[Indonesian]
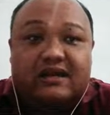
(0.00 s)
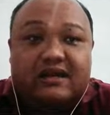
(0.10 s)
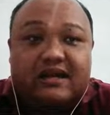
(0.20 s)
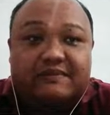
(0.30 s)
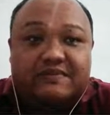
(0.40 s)

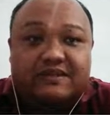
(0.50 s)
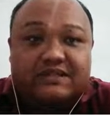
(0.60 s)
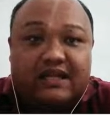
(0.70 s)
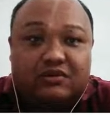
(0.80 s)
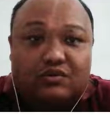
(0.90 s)
dalam
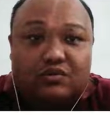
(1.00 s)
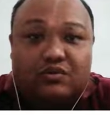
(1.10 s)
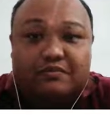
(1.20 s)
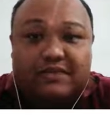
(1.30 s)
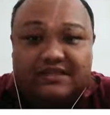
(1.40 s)

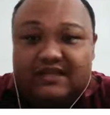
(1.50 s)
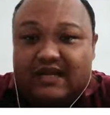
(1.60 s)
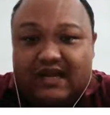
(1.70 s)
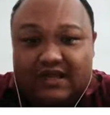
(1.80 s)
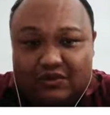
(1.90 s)
satu
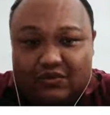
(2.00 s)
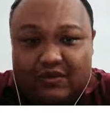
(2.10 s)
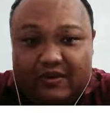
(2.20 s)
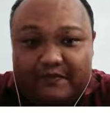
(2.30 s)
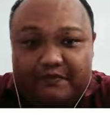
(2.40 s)
masalah
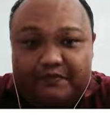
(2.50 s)
itu.